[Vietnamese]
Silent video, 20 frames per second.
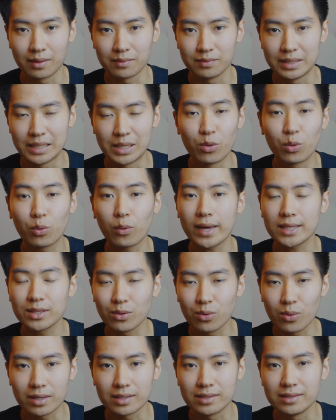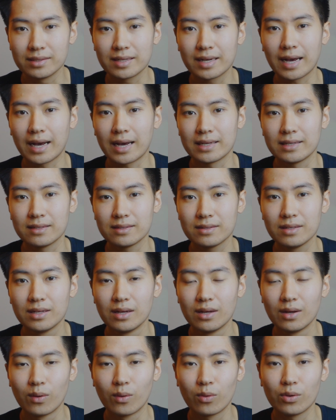điều quen thuộc, những cái
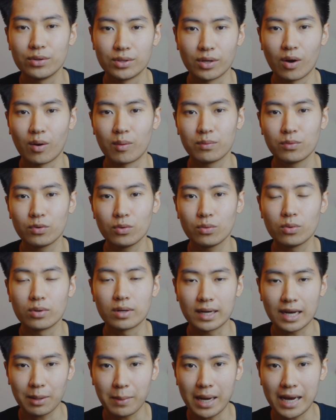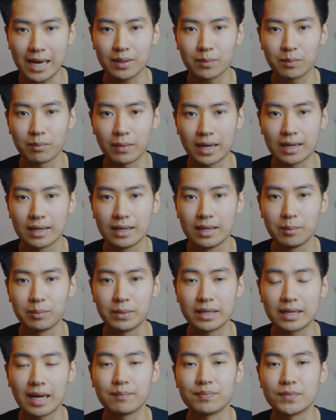hội nhóm của các bạn mà
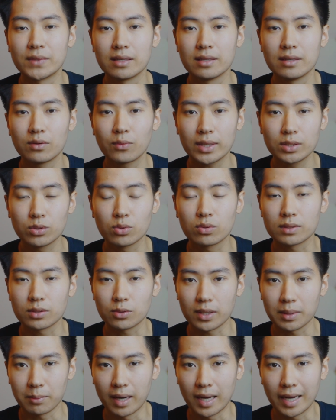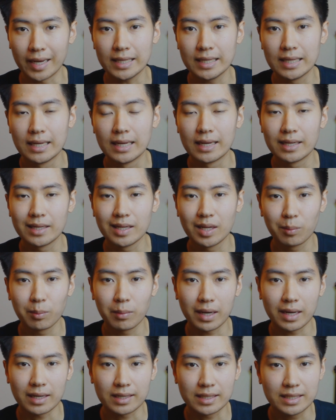mình cảm thấy quen thuộc và thoải mái. Nhưng
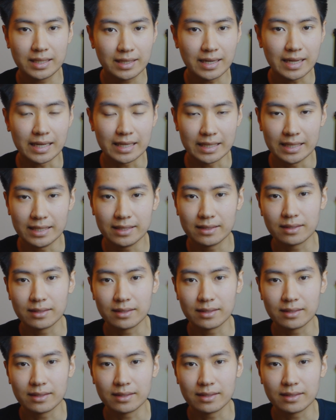mà khi để ý